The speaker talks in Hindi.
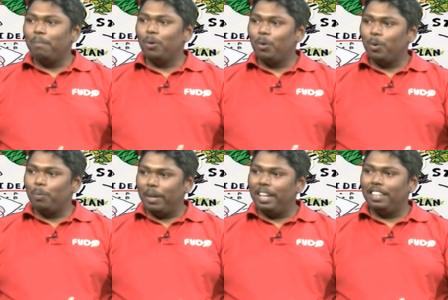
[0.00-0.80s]
लोगों को
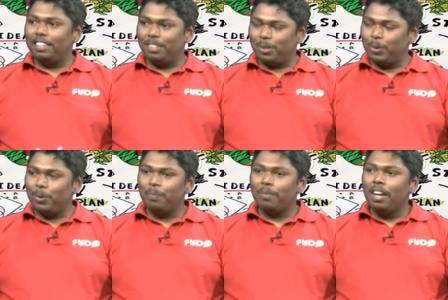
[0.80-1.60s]
प्रेरित कर
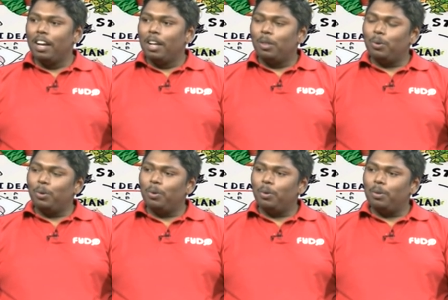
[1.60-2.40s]
सकूँ तो
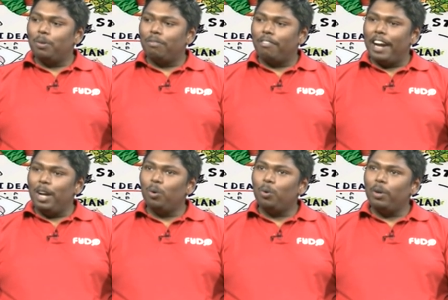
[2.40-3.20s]

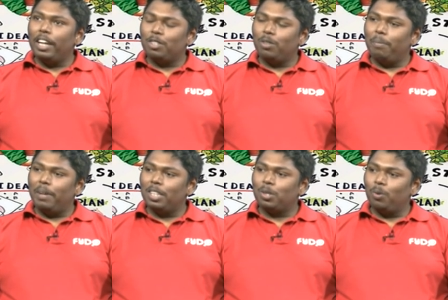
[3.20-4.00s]
फाइडो की एक्चुअली
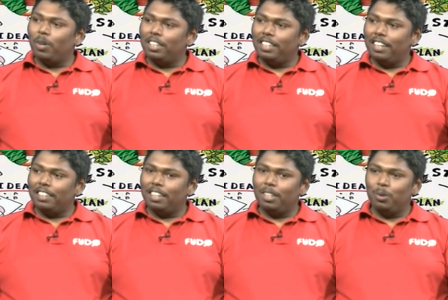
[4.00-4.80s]
मैंने शुरुआत किया
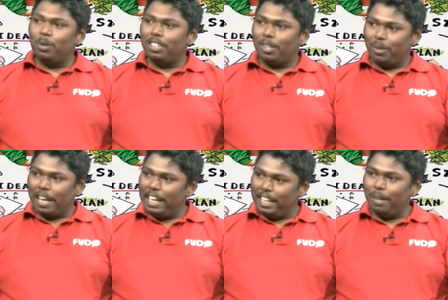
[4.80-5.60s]
था
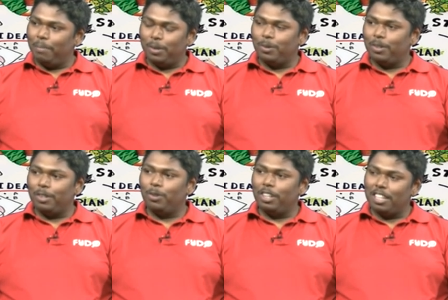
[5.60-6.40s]
2019 में टू
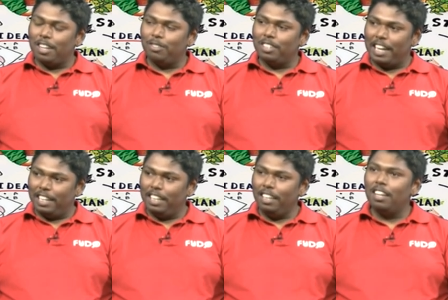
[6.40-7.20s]

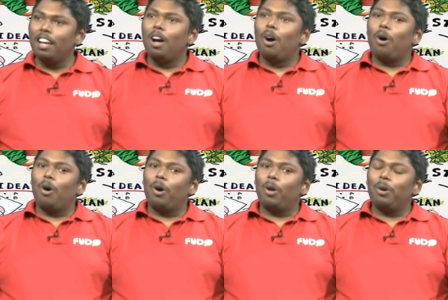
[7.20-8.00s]
ट्वेंटी
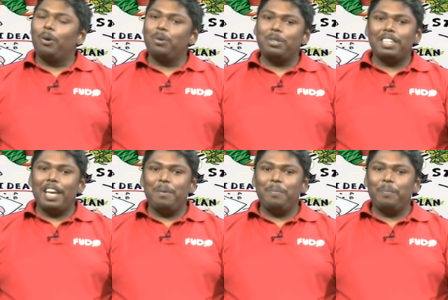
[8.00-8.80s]
और उस
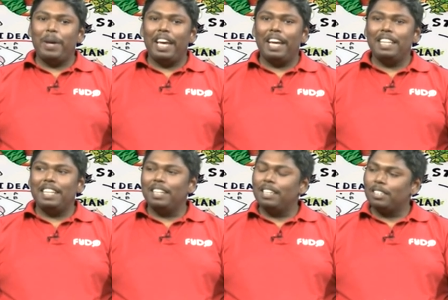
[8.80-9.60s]
टाइम मैं
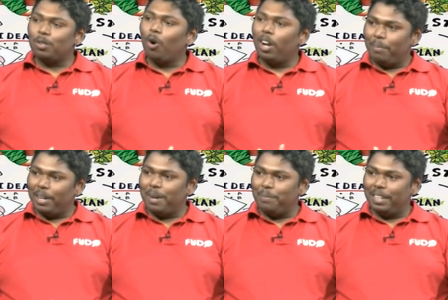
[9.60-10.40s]
स्कोडा में
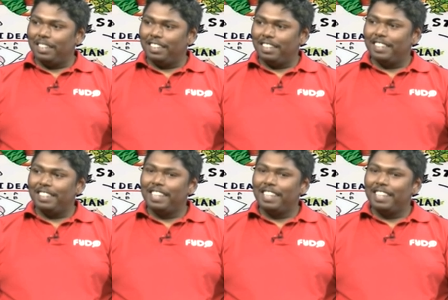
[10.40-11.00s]
काम करता था